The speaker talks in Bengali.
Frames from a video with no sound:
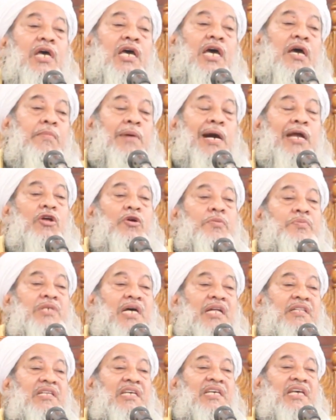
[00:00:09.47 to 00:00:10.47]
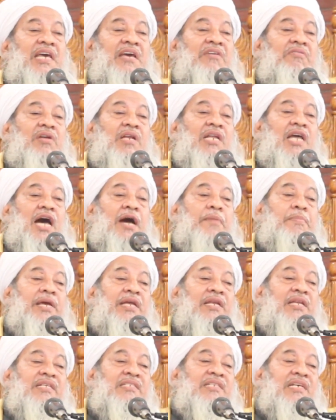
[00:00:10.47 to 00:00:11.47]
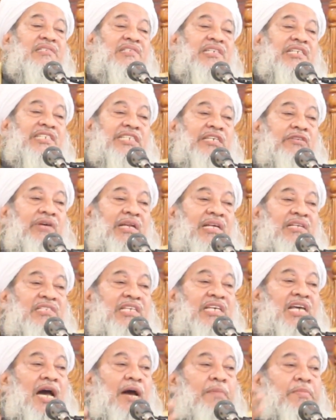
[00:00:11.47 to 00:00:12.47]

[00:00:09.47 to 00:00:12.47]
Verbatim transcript: হে মানব জাতি এগুলি আমি নিজে সৃষ্টি করেছি